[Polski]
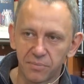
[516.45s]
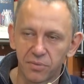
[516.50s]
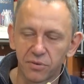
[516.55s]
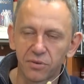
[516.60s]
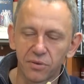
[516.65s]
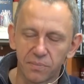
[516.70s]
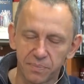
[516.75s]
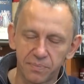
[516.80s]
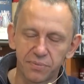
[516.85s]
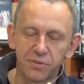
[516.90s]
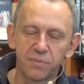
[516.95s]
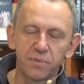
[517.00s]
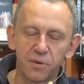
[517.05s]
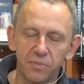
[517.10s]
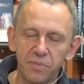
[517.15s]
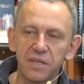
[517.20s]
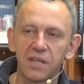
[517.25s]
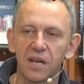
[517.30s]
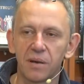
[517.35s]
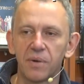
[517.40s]
bo to
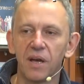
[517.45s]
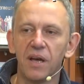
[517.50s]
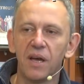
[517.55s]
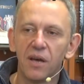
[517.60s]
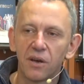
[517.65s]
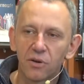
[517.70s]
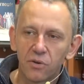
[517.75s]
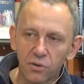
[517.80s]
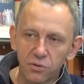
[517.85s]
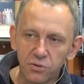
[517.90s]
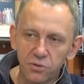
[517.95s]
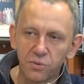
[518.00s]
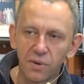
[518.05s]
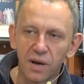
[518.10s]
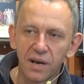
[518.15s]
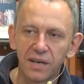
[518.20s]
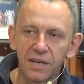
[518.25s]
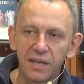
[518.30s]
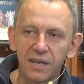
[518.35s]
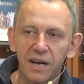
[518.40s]
przypominam, Kościół
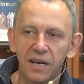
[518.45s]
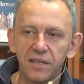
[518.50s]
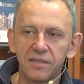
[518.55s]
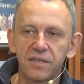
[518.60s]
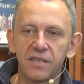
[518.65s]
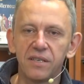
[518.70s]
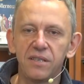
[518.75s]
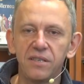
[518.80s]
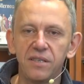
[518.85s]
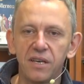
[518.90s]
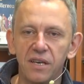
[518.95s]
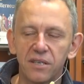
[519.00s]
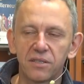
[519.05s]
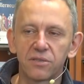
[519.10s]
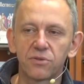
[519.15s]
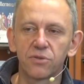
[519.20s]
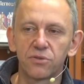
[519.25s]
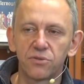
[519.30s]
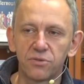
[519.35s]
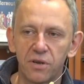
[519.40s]
anglikański nie
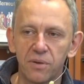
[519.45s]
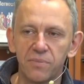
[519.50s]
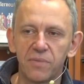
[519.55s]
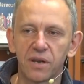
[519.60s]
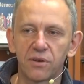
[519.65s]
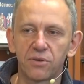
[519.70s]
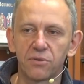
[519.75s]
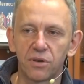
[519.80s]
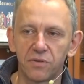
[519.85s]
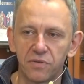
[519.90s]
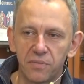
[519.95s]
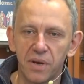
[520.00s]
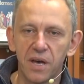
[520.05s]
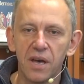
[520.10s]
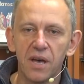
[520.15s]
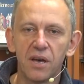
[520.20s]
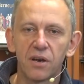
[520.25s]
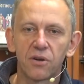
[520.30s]
jest kościołem narodowym.